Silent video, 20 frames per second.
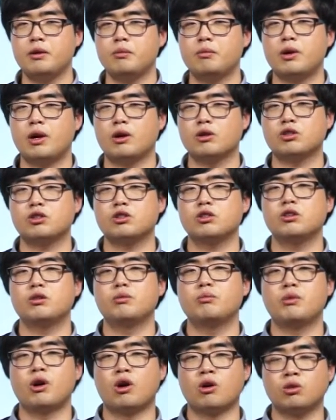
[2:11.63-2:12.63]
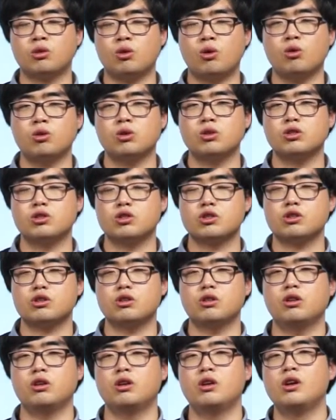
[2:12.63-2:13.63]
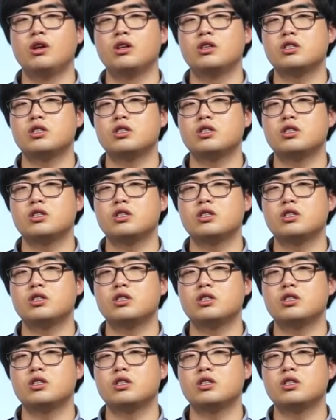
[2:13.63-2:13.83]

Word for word: 表示明洞是